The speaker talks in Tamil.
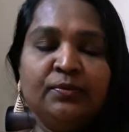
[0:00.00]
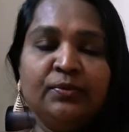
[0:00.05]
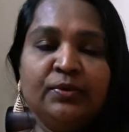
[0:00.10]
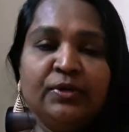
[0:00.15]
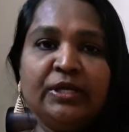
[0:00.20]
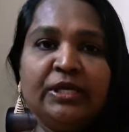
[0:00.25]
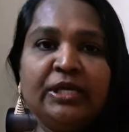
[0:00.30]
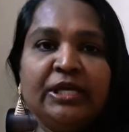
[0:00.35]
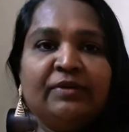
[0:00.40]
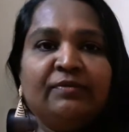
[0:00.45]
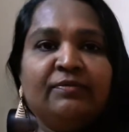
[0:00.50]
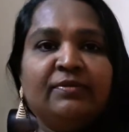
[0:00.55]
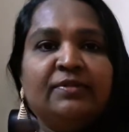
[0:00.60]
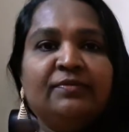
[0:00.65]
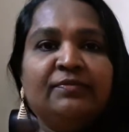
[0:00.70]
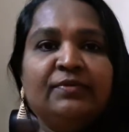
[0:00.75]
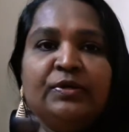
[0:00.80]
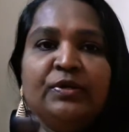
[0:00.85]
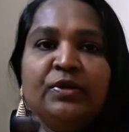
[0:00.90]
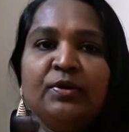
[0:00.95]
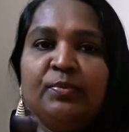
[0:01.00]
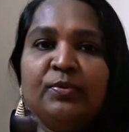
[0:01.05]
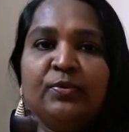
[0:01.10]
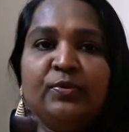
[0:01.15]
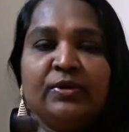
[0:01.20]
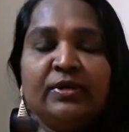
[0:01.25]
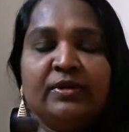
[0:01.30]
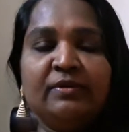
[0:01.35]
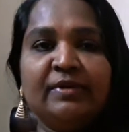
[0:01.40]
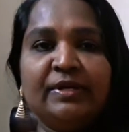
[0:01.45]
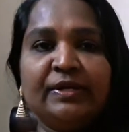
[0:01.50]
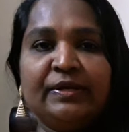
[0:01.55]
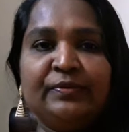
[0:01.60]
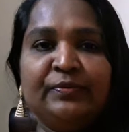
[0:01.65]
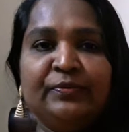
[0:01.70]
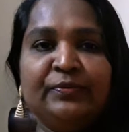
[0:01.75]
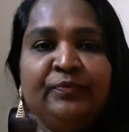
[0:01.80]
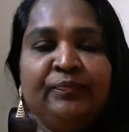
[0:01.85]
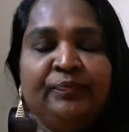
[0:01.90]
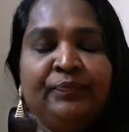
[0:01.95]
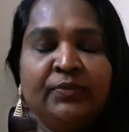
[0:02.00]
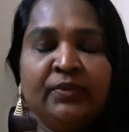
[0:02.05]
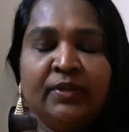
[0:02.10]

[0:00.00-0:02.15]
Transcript: ஒரு இருபது வீடியோ போடுற வரைக்கும்